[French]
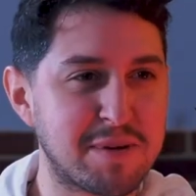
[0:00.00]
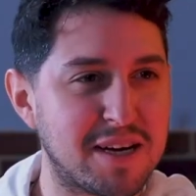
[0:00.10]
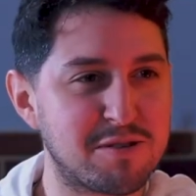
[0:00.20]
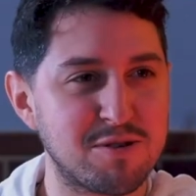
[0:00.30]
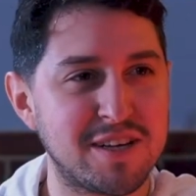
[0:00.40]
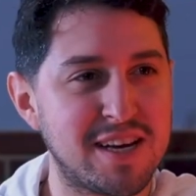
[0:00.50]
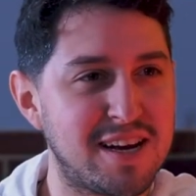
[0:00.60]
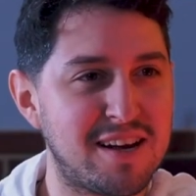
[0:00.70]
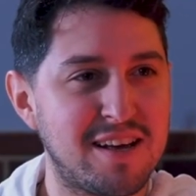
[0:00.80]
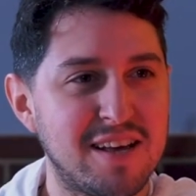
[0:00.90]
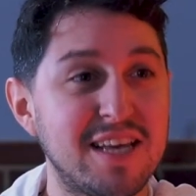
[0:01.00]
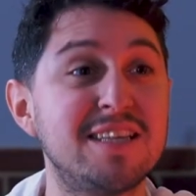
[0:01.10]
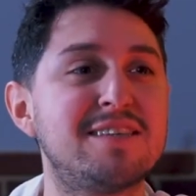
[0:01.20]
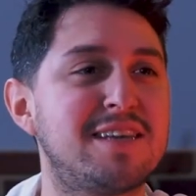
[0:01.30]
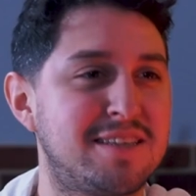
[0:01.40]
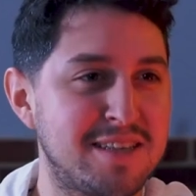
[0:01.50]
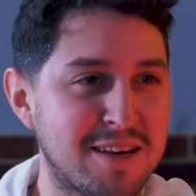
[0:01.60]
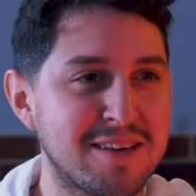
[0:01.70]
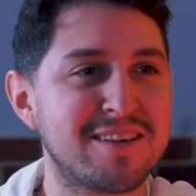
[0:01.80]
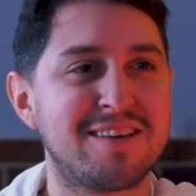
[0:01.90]
inspirationnel. Plus initiatique.
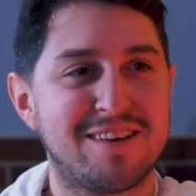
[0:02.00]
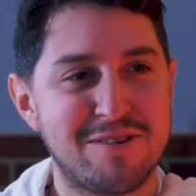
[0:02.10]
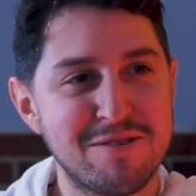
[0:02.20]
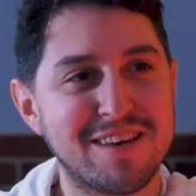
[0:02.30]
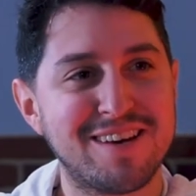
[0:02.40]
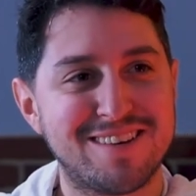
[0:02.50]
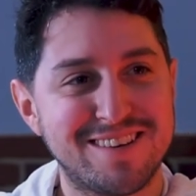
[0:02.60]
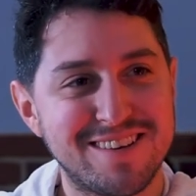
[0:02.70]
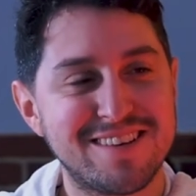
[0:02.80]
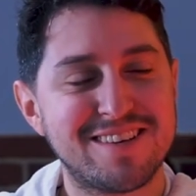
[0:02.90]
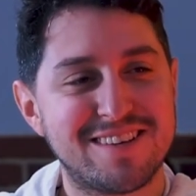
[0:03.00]
Initiatique. Ouais. Initiatique